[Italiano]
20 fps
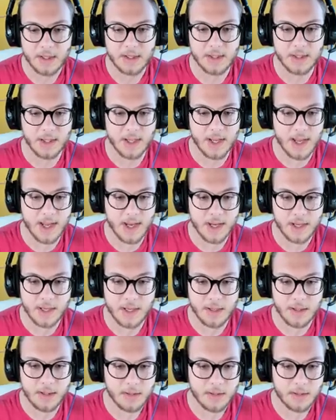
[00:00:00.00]

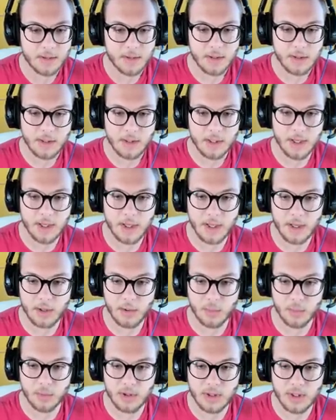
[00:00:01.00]
Tech e
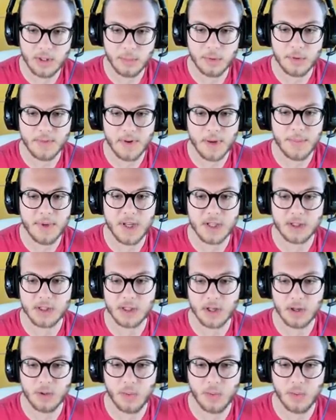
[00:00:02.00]
l'ultimo dovrebbe essere